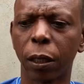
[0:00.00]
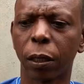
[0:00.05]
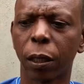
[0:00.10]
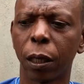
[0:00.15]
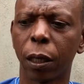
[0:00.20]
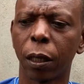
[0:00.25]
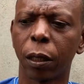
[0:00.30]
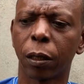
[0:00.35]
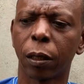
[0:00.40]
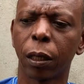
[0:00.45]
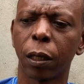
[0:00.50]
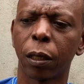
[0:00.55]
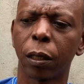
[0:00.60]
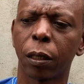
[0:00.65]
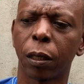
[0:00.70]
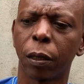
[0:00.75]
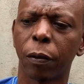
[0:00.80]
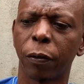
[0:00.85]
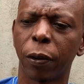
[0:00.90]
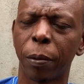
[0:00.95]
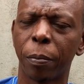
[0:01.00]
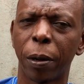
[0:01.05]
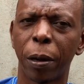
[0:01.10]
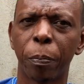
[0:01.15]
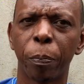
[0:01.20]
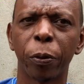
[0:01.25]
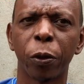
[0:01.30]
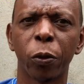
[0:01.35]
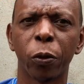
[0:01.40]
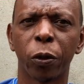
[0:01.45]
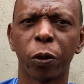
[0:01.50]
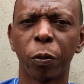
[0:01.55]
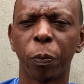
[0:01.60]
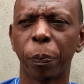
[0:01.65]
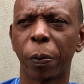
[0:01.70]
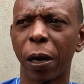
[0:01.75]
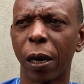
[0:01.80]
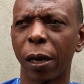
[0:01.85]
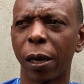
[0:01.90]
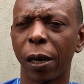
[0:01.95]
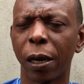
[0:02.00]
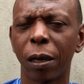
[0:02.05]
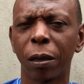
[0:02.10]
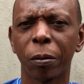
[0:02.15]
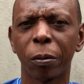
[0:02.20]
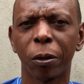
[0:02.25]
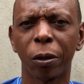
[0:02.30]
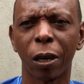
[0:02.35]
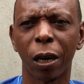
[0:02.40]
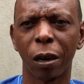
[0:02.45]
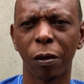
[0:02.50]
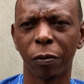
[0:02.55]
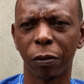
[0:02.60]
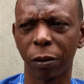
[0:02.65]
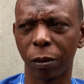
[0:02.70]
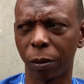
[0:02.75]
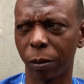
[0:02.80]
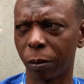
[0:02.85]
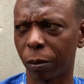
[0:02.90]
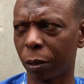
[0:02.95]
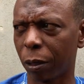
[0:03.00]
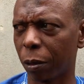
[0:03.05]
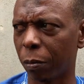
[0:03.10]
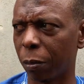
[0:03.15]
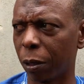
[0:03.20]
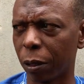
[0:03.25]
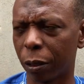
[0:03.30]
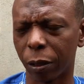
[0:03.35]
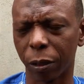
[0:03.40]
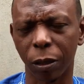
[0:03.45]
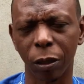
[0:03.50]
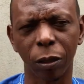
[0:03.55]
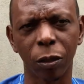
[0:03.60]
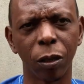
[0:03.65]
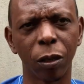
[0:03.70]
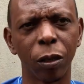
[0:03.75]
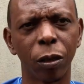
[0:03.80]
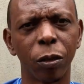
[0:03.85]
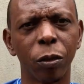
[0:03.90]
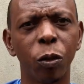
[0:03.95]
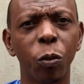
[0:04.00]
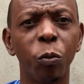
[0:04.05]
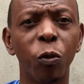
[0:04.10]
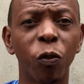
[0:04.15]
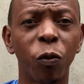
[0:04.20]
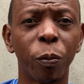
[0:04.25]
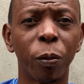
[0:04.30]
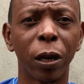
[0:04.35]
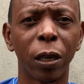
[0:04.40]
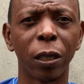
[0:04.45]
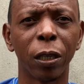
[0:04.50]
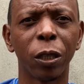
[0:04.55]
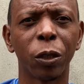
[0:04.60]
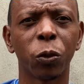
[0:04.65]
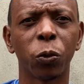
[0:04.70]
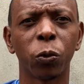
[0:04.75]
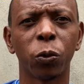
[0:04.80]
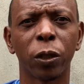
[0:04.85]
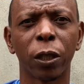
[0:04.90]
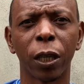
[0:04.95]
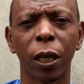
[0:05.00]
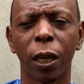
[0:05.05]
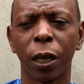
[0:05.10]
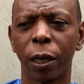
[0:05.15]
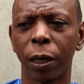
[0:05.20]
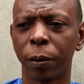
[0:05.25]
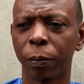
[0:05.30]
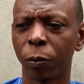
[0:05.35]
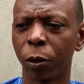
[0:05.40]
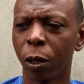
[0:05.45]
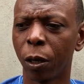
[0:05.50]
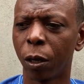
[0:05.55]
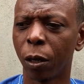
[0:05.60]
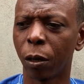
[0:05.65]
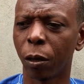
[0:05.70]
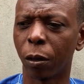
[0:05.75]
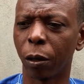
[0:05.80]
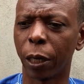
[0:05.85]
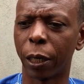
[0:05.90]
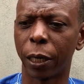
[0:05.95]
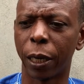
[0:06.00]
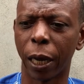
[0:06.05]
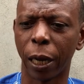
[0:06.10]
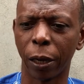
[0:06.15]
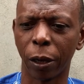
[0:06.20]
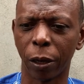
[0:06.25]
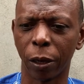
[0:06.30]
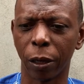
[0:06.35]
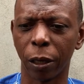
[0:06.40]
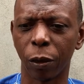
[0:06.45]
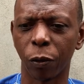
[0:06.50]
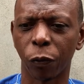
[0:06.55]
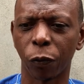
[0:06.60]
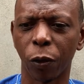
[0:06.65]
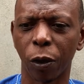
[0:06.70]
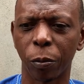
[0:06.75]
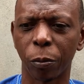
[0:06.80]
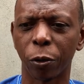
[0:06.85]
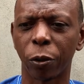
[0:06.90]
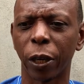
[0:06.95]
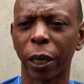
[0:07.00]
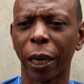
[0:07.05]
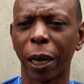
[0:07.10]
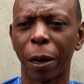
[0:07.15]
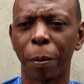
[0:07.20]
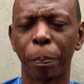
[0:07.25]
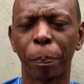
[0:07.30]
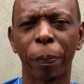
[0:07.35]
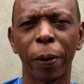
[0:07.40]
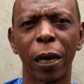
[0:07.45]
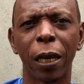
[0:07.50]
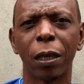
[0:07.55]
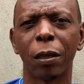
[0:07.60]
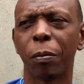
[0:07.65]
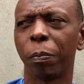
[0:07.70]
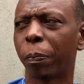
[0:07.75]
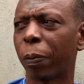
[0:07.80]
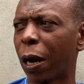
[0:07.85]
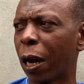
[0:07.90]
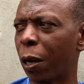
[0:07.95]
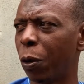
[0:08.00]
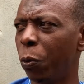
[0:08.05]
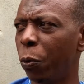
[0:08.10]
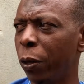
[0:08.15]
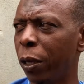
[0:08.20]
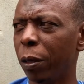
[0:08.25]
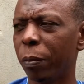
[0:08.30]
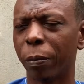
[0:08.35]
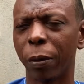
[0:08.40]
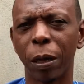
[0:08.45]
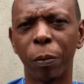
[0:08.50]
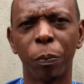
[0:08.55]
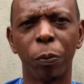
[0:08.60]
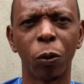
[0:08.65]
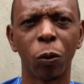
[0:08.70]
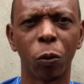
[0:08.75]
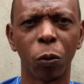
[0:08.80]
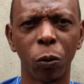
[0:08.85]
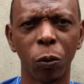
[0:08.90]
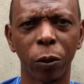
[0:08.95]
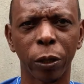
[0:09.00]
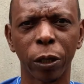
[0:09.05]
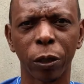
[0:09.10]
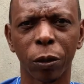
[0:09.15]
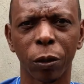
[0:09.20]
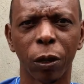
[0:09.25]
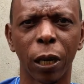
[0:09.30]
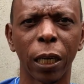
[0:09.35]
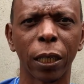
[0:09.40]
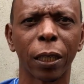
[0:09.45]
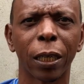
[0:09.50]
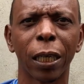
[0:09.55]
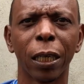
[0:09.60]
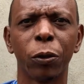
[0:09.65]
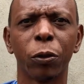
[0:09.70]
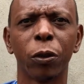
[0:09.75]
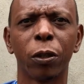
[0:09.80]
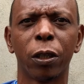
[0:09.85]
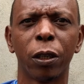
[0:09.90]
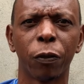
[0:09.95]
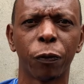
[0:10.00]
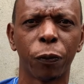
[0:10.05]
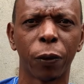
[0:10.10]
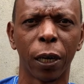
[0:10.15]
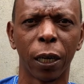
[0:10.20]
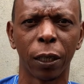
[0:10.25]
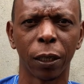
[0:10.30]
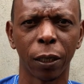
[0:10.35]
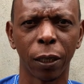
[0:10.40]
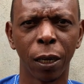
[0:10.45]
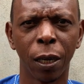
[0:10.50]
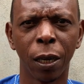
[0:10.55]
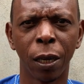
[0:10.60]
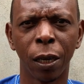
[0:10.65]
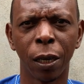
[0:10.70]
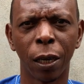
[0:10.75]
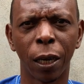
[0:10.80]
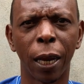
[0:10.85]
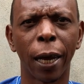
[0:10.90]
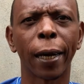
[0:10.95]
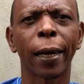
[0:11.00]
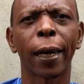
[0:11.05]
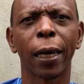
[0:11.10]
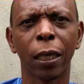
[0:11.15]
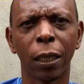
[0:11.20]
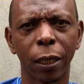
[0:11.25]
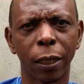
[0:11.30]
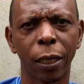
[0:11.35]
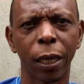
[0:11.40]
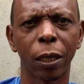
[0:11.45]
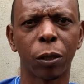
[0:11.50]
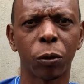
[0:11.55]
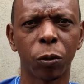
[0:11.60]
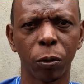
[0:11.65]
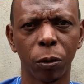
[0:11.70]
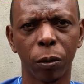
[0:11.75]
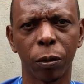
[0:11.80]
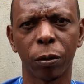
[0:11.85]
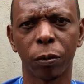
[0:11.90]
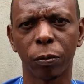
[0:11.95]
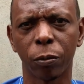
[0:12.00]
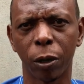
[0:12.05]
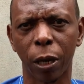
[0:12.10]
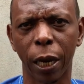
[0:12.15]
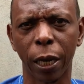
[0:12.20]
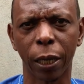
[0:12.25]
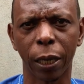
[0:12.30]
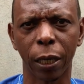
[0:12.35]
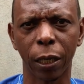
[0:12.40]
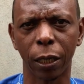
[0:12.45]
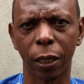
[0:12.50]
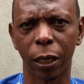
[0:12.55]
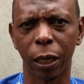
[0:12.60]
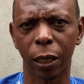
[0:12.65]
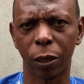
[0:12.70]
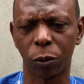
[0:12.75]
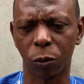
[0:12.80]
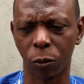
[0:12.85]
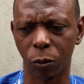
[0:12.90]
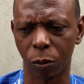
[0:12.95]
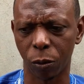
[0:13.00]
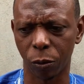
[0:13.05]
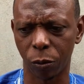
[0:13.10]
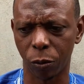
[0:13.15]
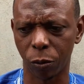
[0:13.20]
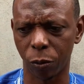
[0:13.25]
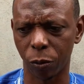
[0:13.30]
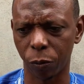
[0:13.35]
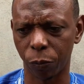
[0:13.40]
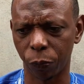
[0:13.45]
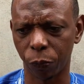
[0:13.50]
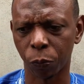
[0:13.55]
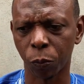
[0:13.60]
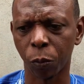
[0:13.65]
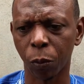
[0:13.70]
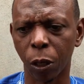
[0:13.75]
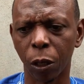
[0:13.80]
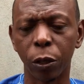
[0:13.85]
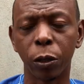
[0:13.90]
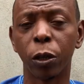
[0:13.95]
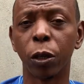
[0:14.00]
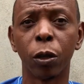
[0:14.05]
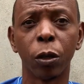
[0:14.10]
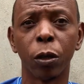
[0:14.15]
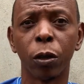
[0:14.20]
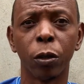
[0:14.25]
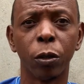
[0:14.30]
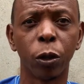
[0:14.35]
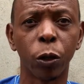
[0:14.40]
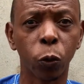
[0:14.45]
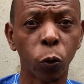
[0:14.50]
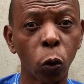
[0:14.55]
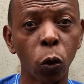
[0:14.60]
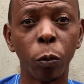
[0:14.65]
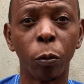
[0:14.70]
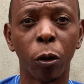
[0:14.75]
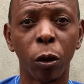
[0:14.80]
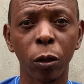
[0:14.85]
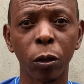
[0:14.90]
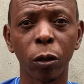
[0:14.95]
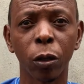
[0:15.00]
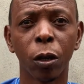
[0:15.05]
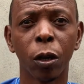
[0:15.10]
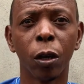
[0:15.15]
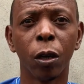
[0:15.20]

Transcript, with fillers: c'est vraiment préoccupant. Hein. On a vu ces multitudes de, mouvements de soutien, et d'ailleurs une forme de campagne, pas lui, mais beaucoup qui sont en train de défendre la candidature, la candidature de tout le monde